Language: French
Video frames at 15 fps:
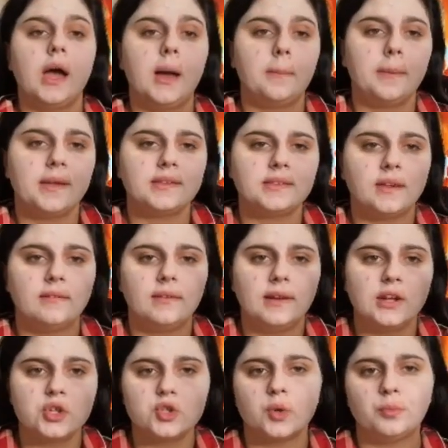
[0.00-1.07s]
Après, ça va,
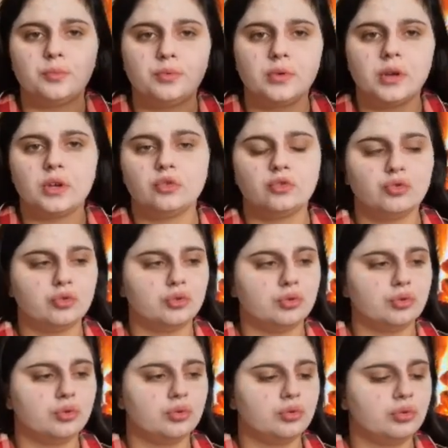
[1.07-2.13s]
les shampoings,
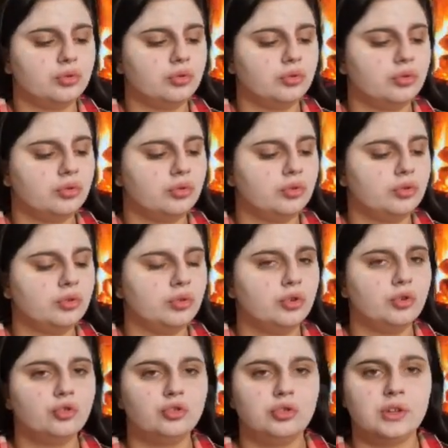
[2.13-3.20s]
je,
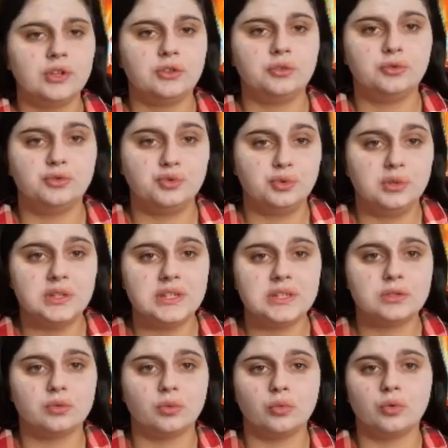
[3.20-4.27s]
les
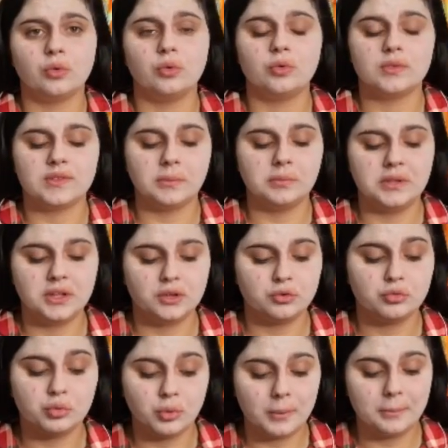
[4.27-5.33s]
utilise, donc euh, ça ne me
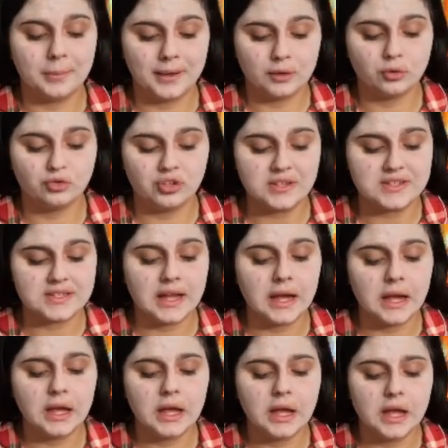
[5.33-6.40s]
déçoit pas que j'ai
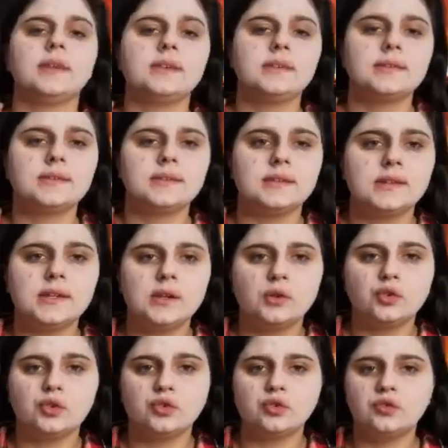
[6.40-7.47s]
ça. Ici,
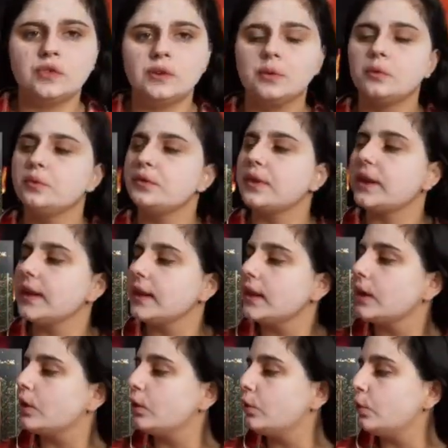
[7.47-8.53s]
je vais
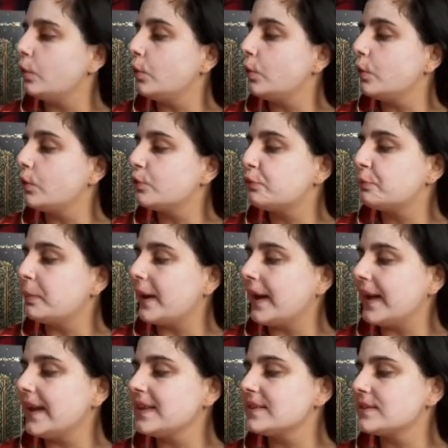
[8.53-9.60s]
ouvrir le
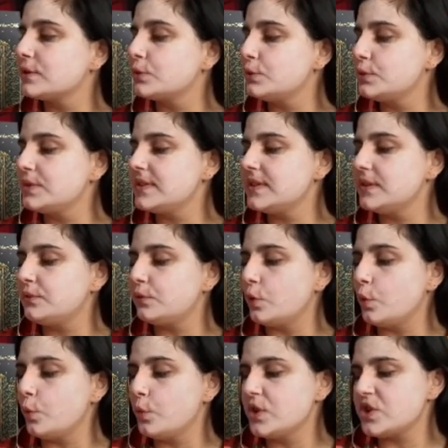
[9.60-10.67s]
spa exclusif,
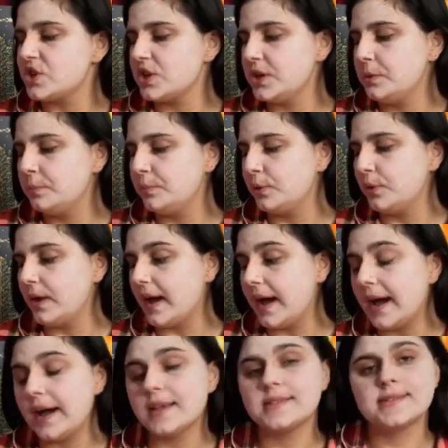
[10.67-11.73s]
le Wish Inpon
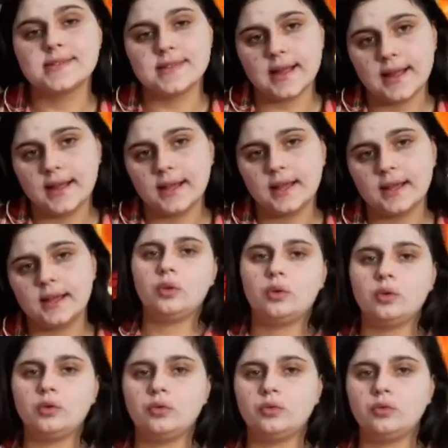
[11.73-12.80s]
A Star
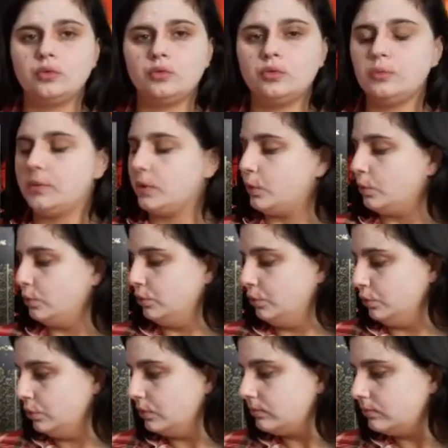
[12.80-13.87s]
numéro
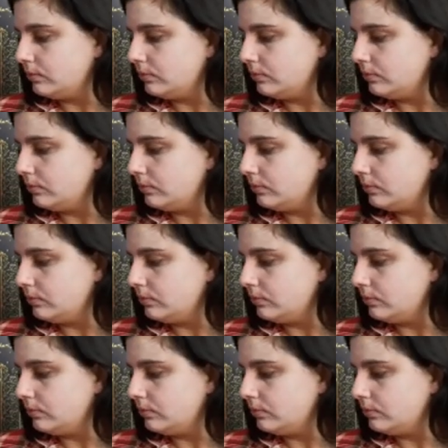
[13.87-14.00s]
2.